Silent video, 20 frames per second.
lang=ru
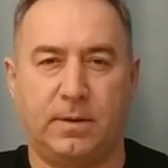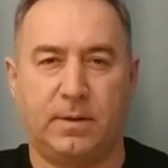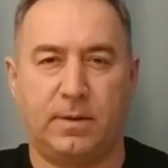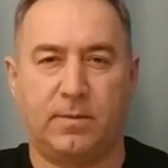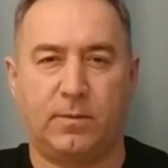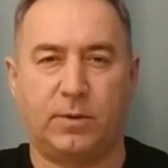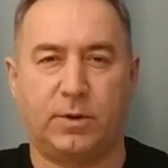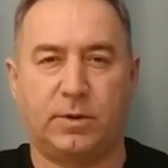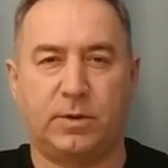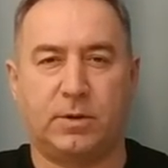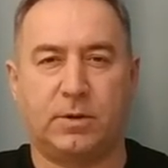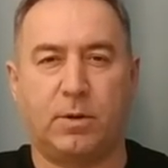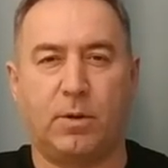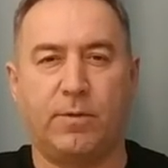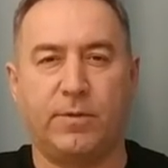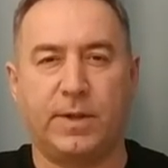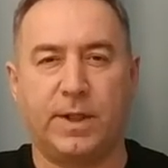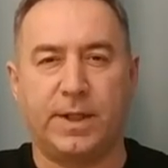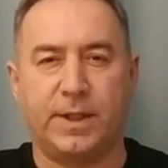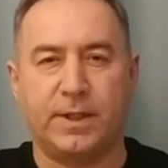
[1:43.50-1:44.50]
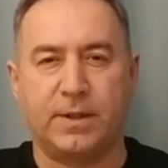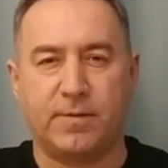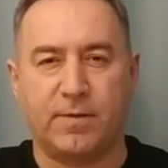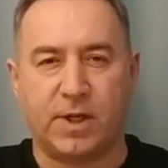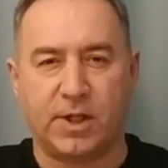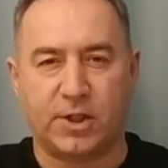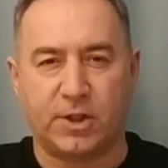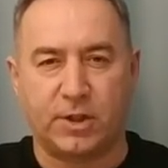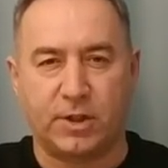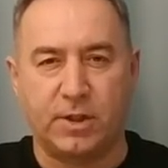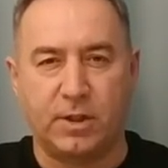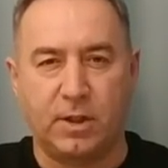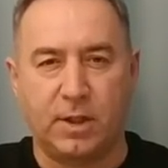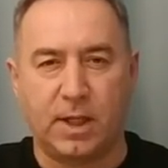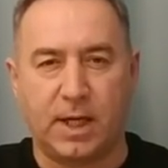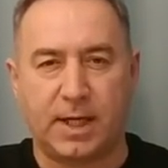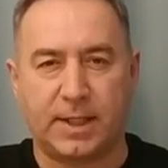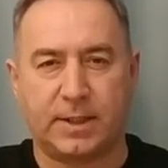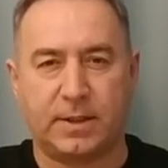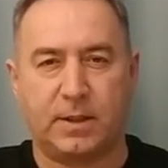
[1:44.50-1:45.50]
Вот словно из ваших
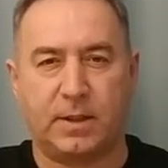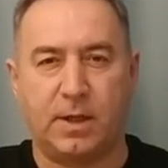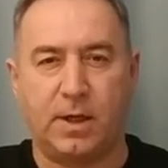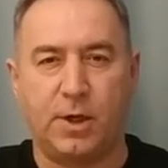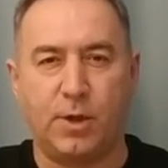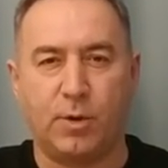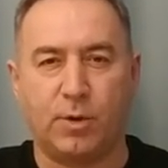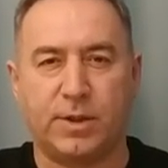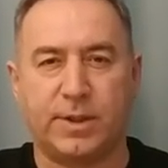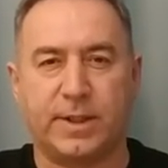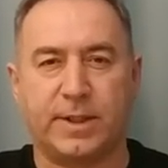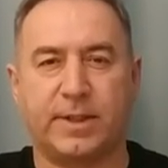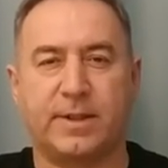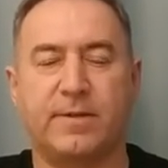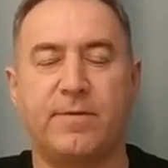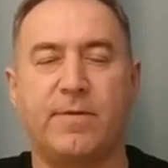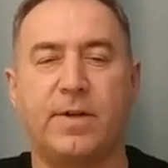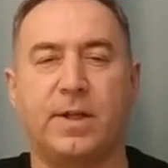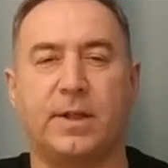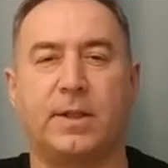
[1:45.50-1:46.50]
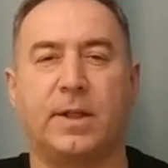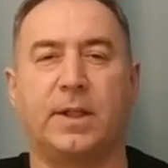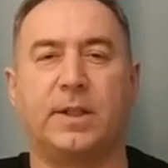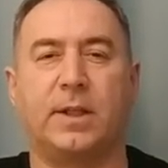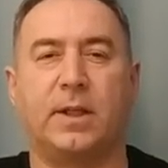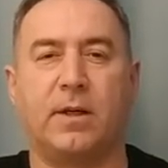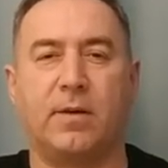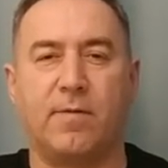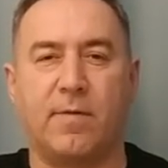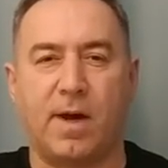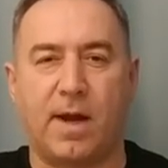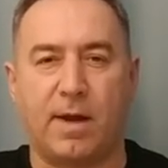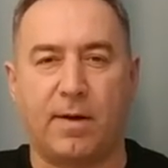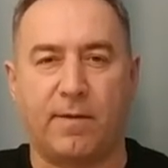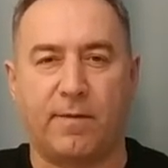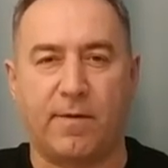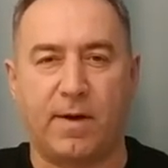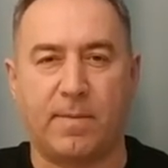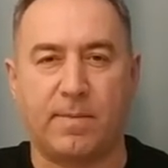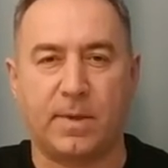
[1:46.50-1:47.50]
глаз льется свет, открывая
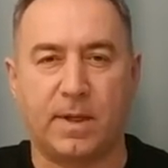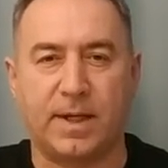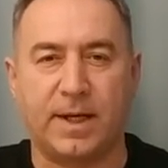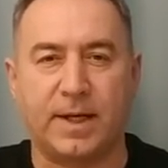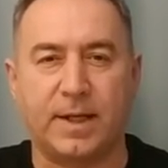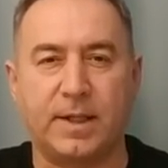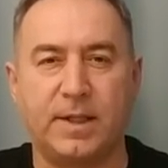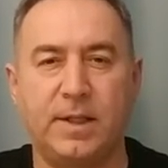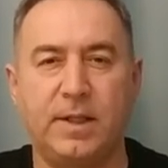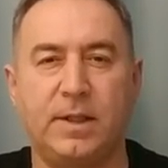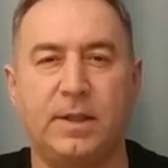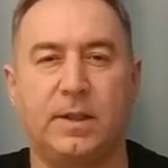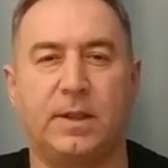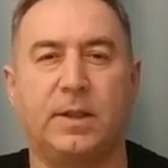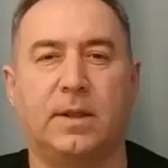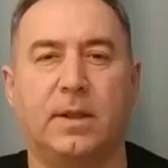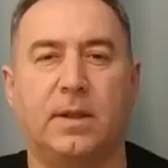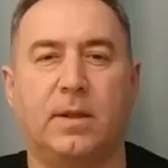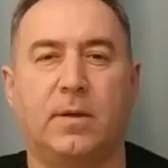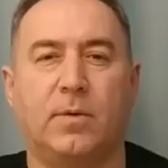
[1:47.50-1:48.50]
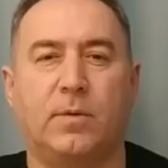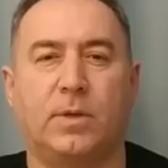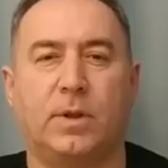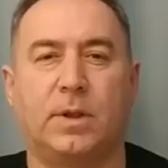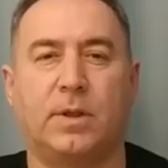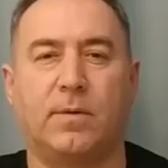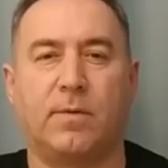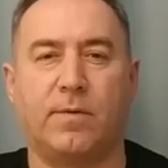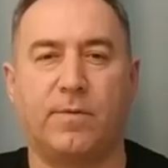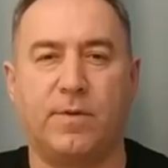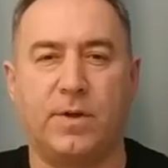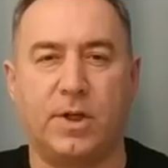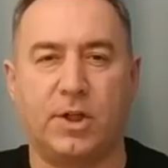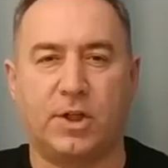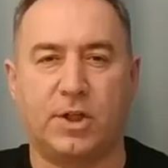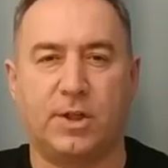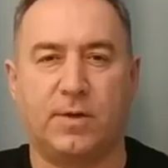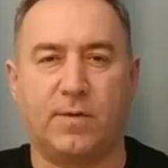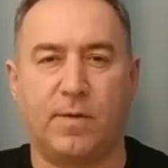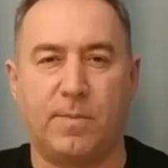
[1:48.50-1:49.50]
вам картины этого
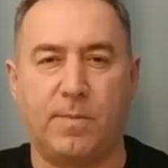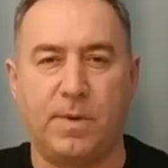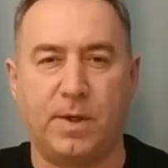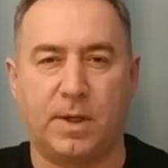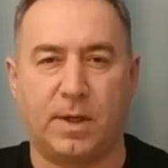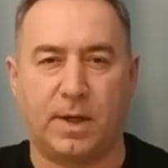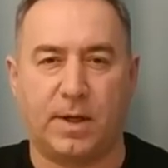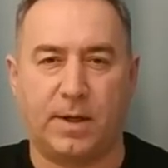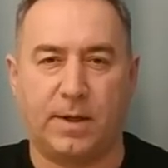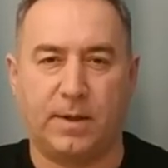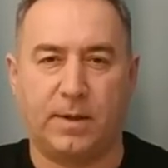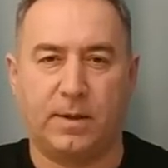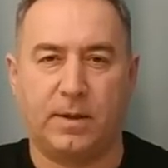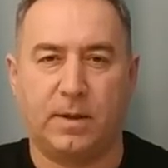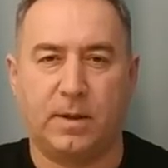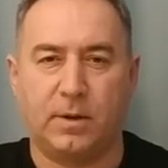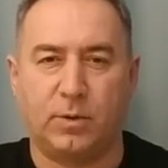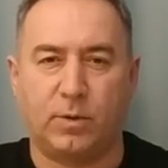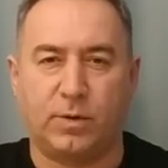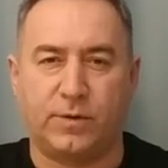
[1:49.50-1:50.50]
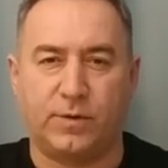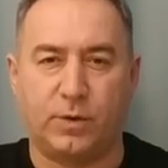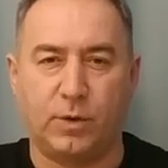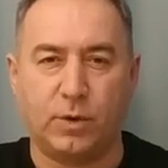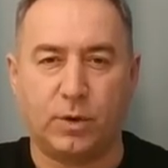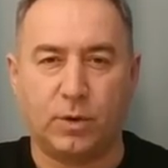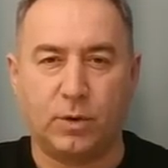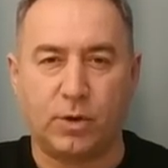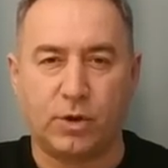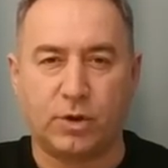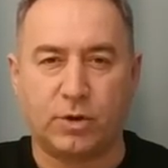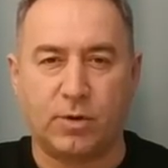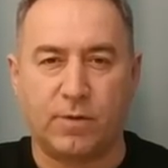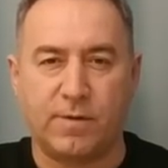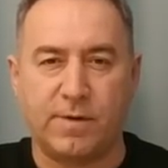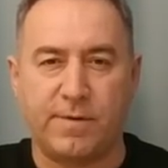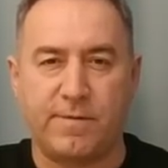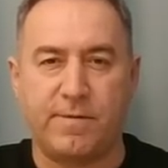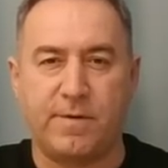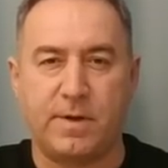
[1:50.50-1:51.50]
внешнего мира. То есть все то, что
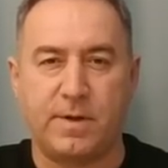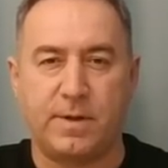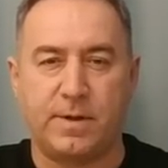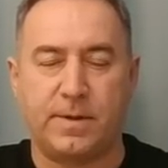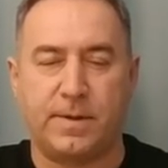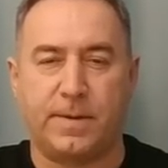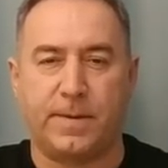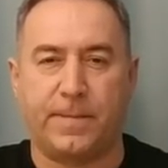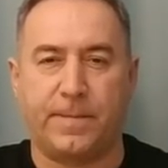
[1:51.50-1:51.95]
вы видите.